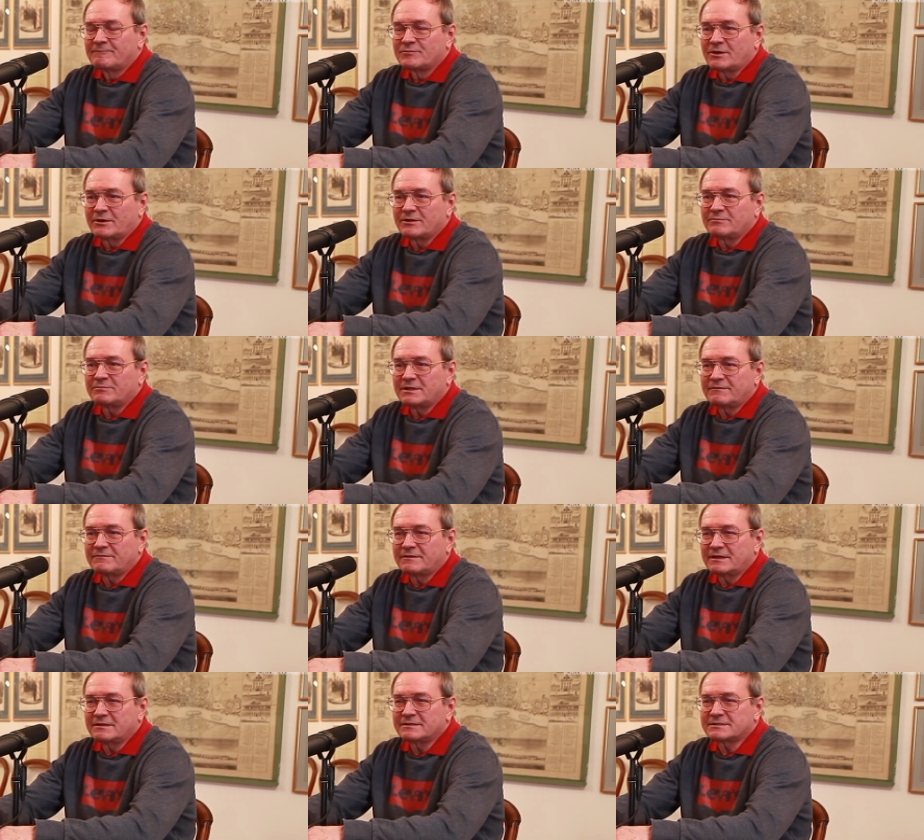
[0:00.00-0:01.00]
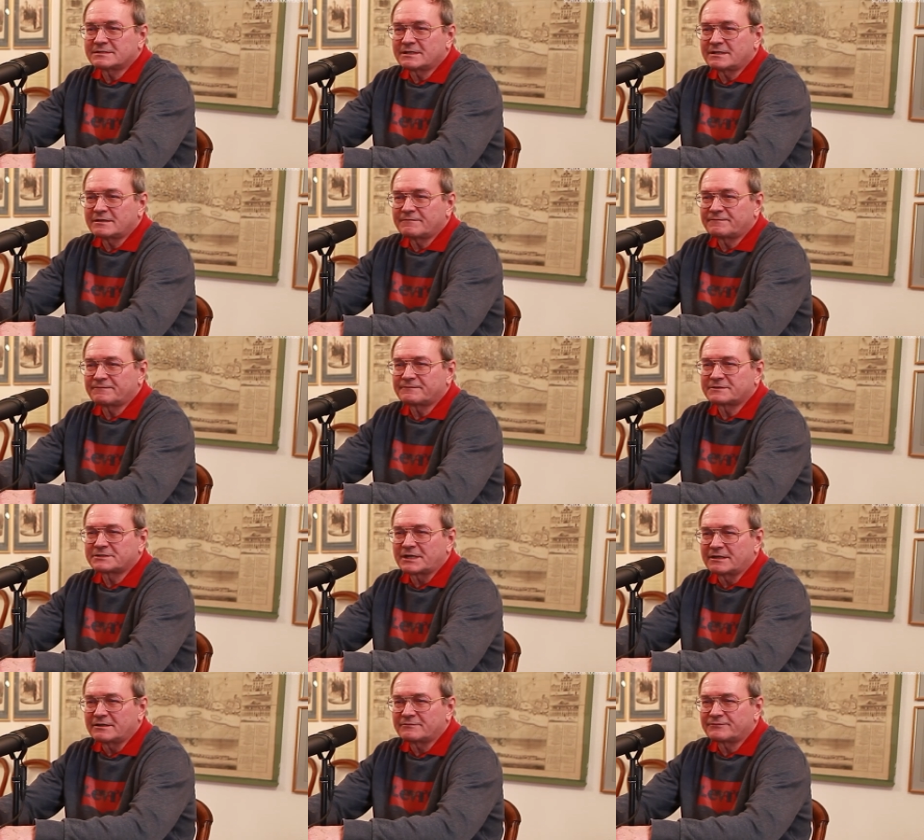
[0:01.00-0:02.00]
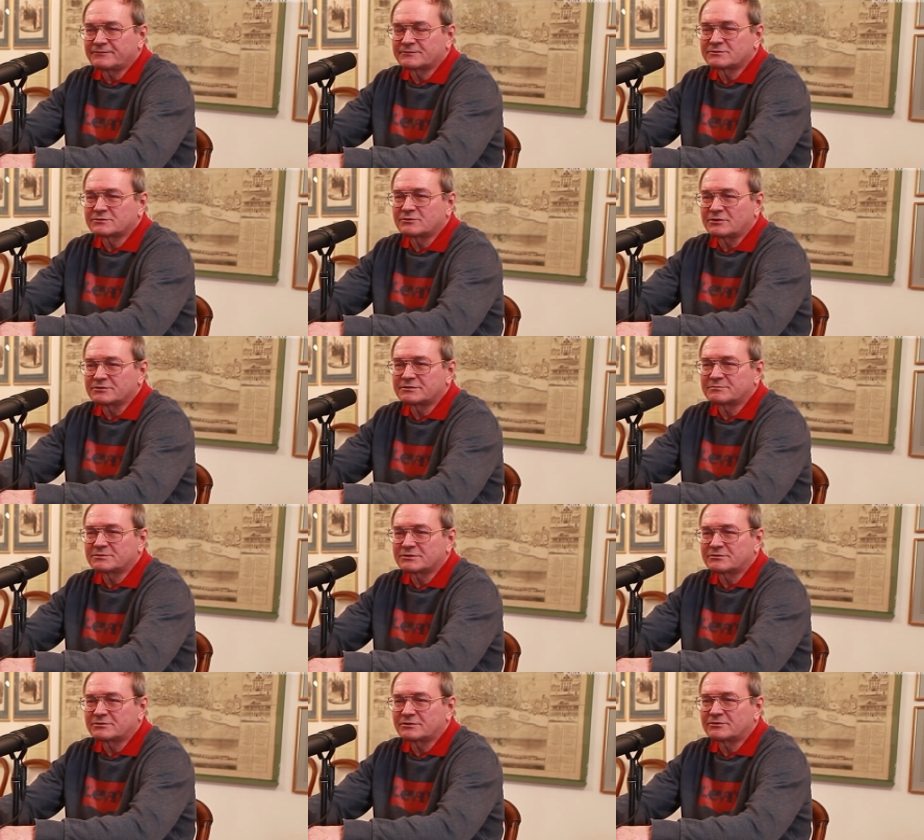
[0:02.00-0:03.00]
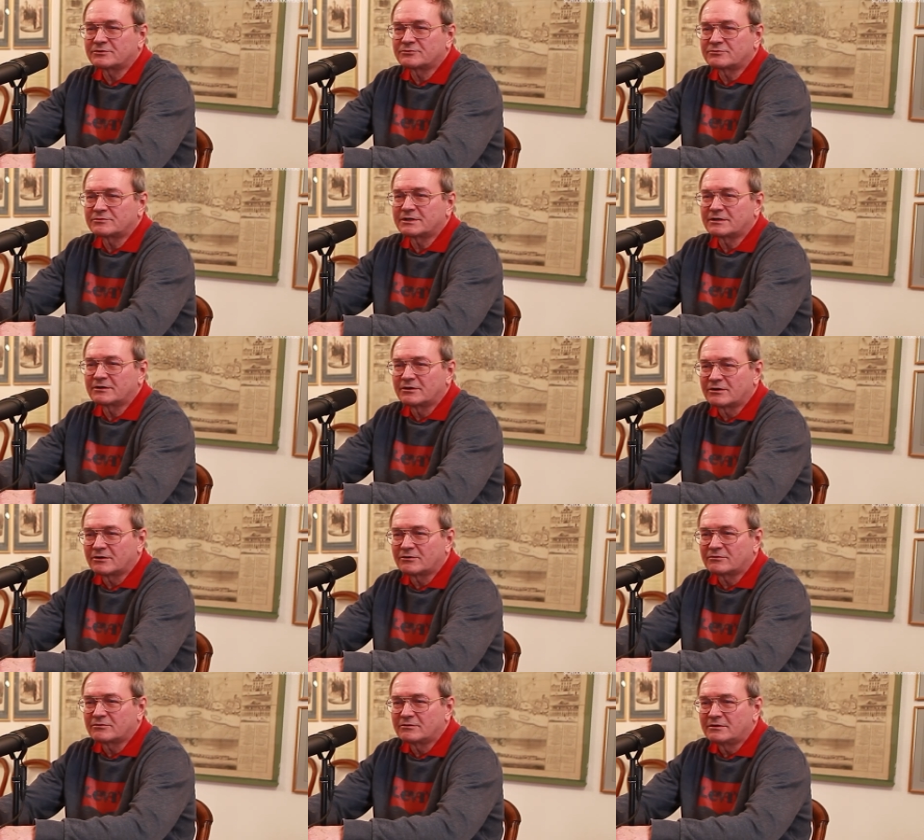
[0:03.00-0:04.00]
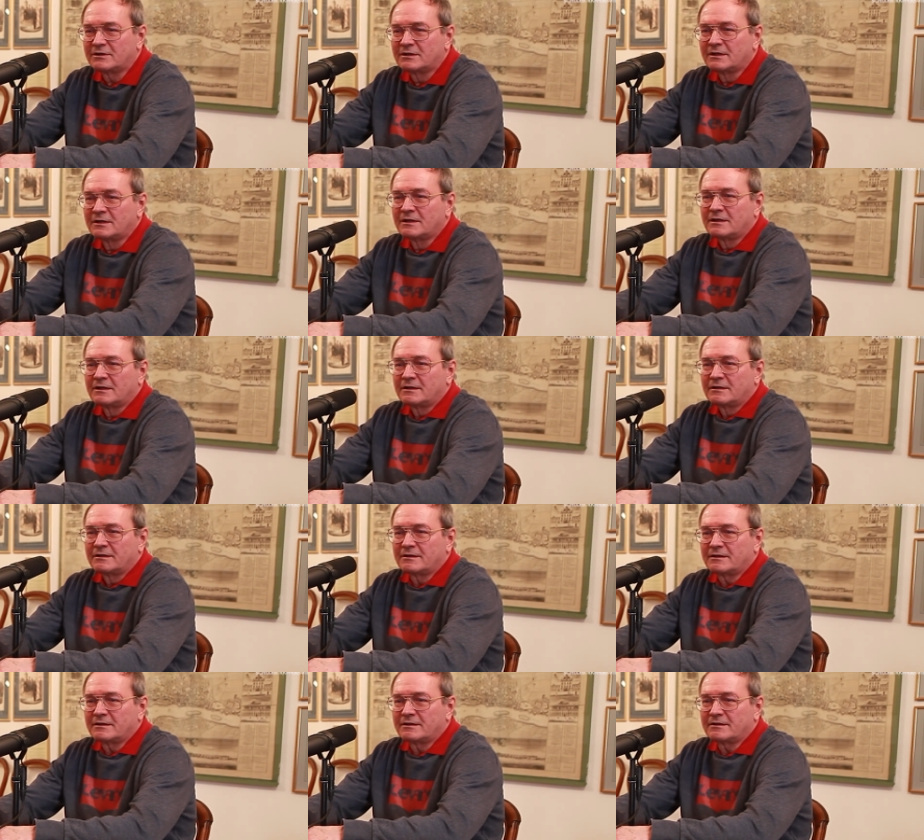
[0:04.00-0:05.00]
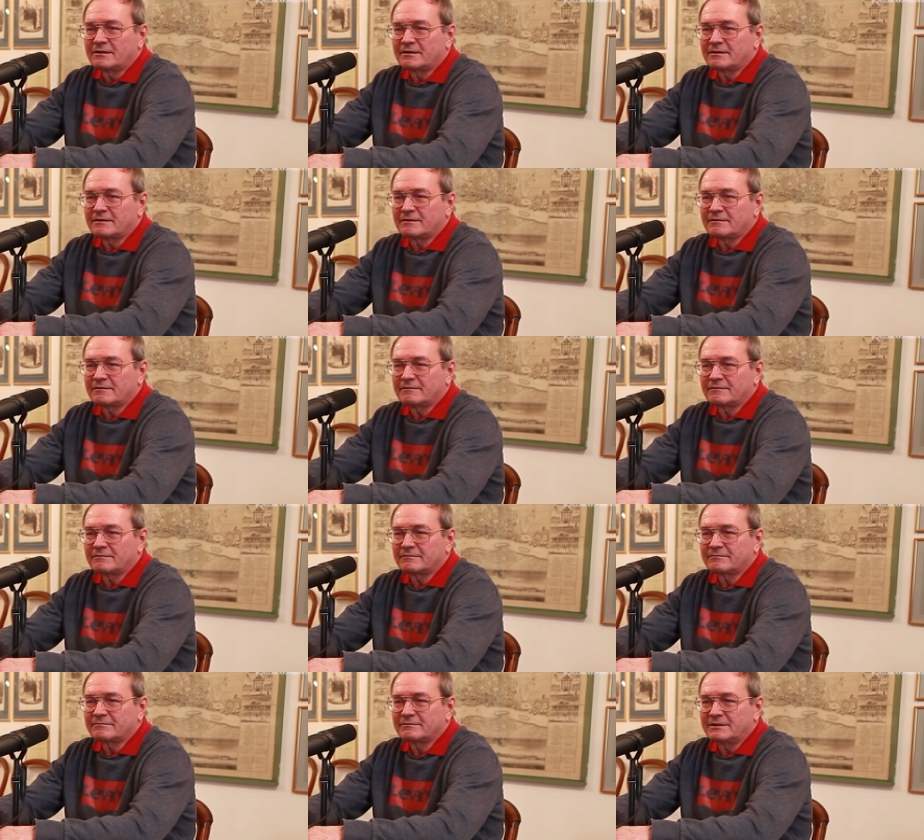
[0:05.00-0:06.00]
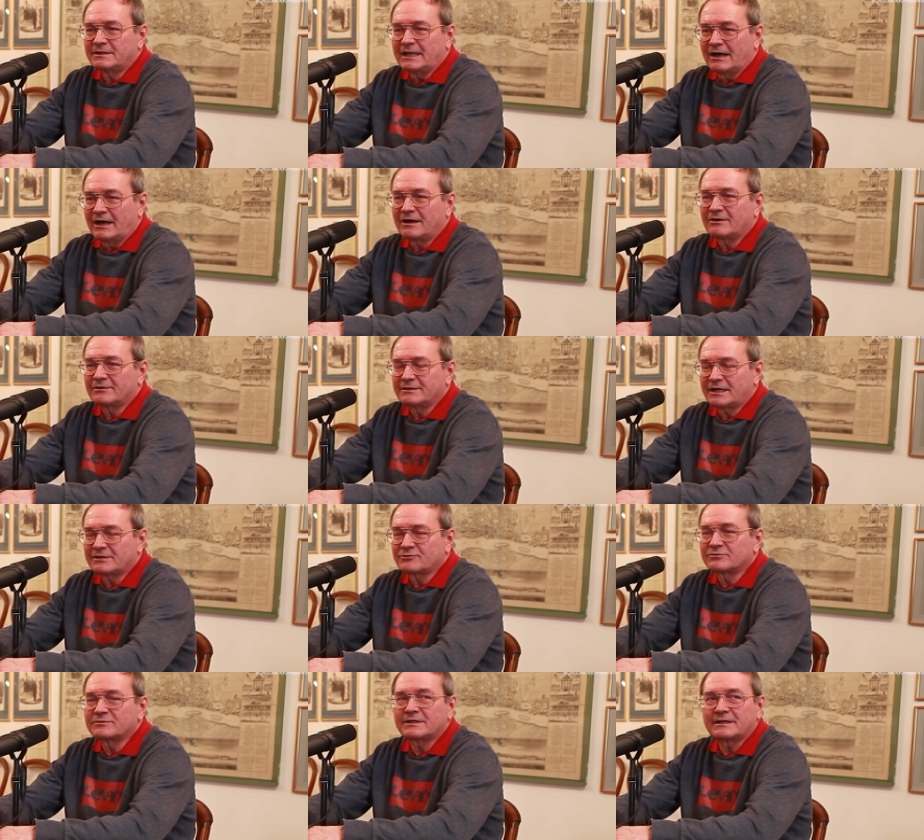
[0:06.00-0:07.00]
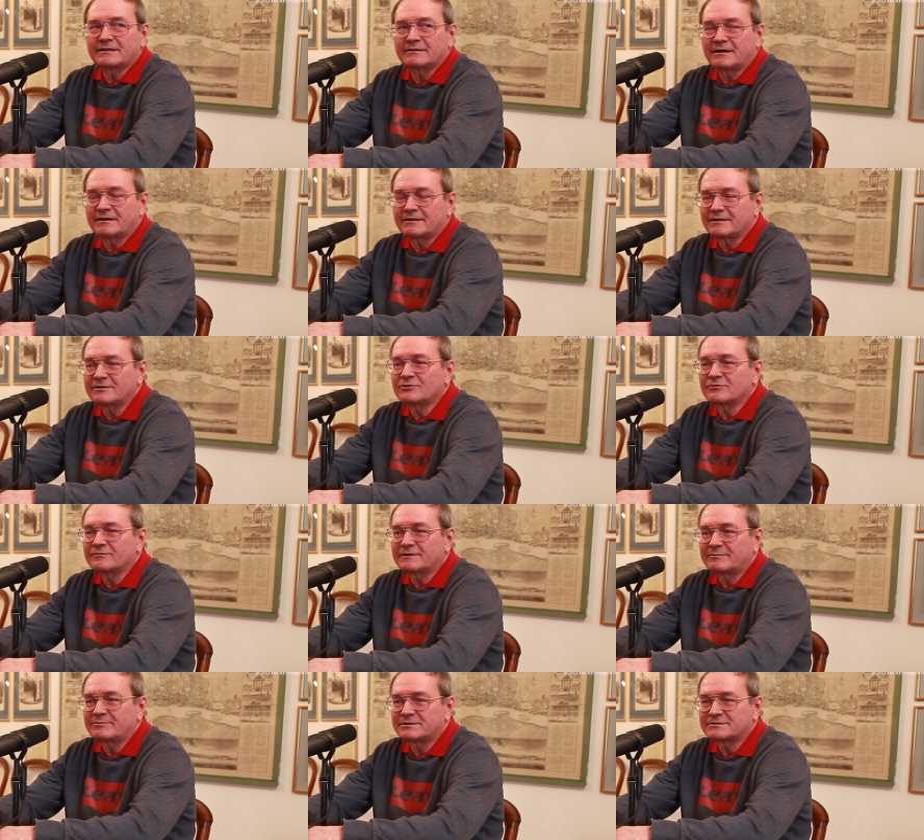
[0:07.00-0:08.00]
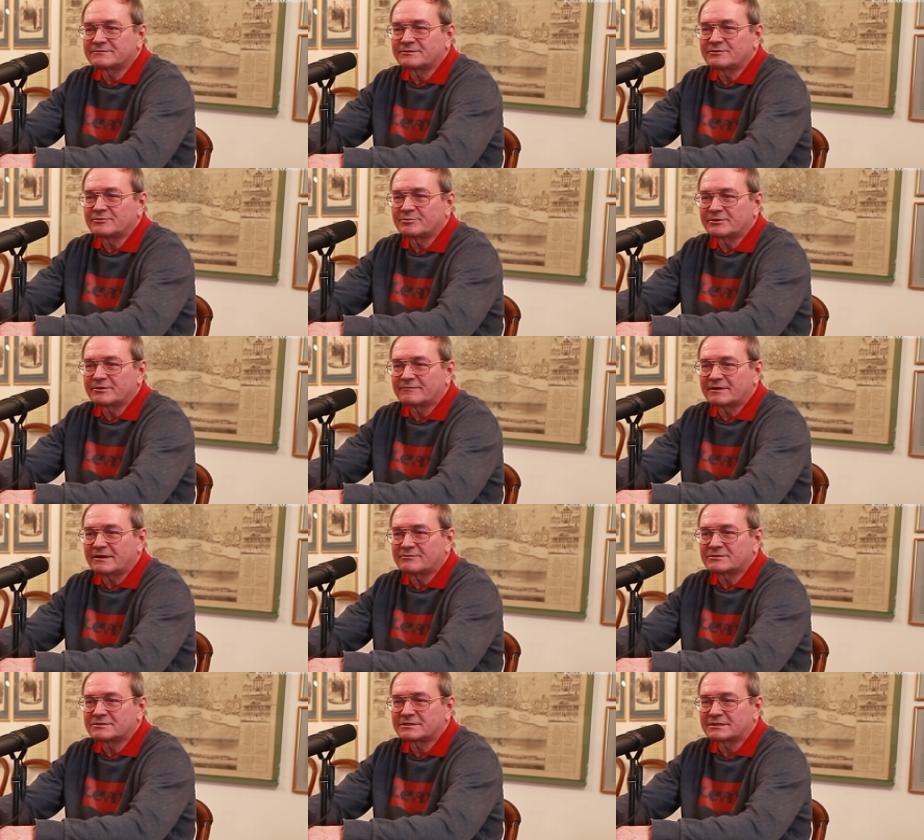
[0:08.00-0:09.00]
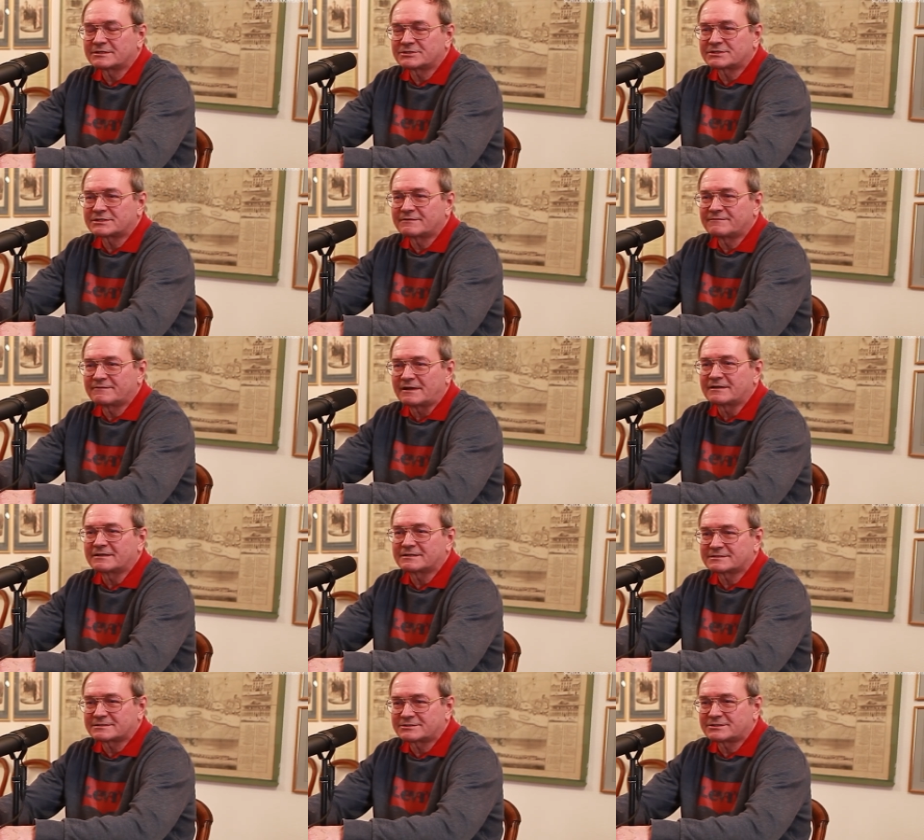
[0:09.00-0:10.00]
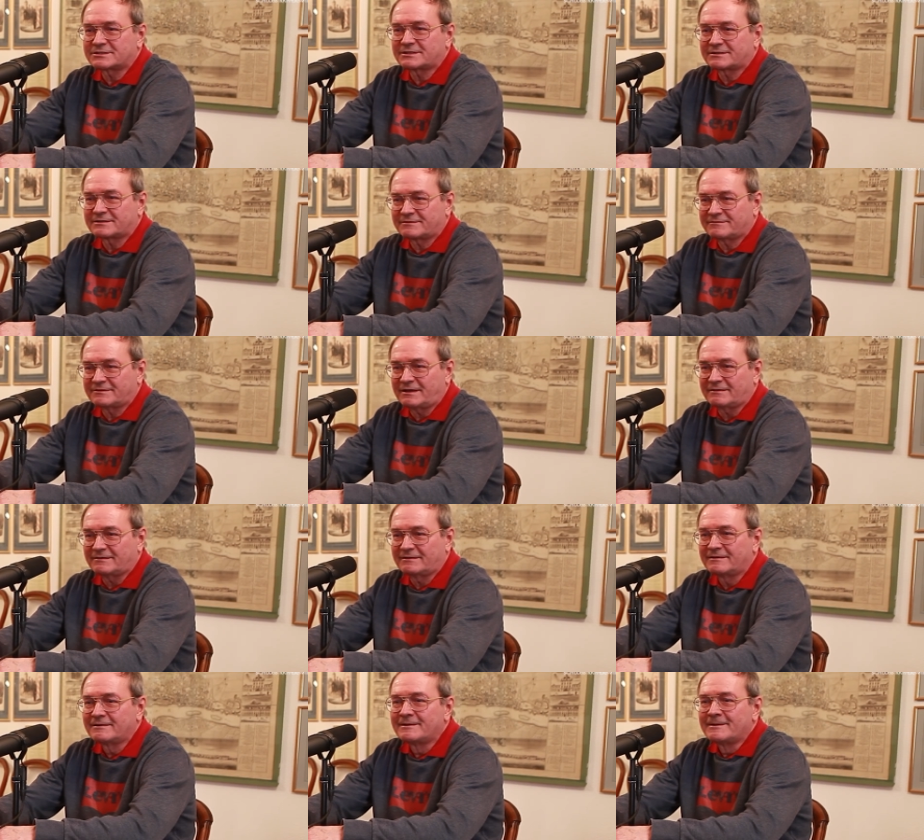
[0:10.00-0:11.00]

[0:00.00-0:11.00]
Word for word: No i mniej więcej w czerwcu 1982 roku y, na, na tutaj na rynku w Rapperswilu pojawiały się trzy wielkie skrzynie drewniane